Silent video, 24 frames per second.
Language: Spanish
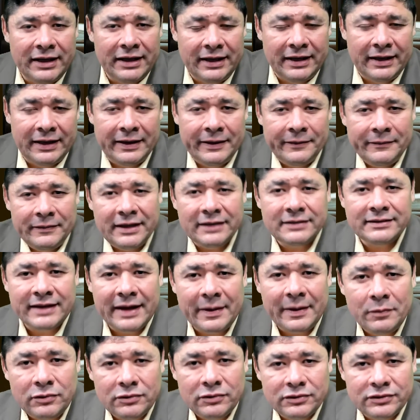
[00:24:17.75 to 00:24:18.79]
Eh, ya
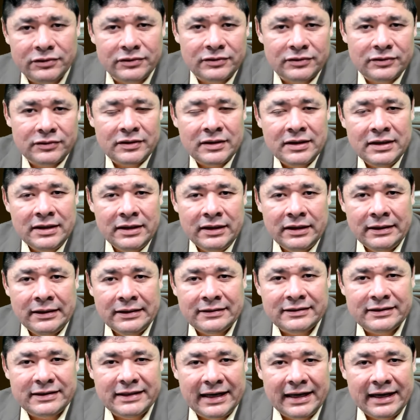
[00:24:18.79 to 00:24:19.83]
estamos
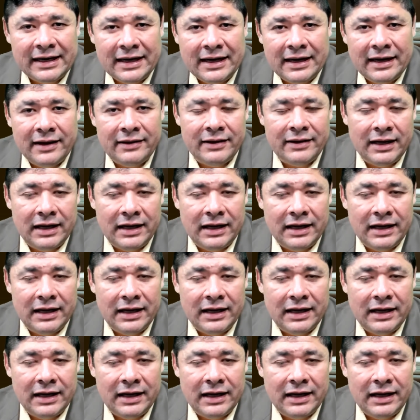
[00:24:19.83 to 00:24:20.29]
cerca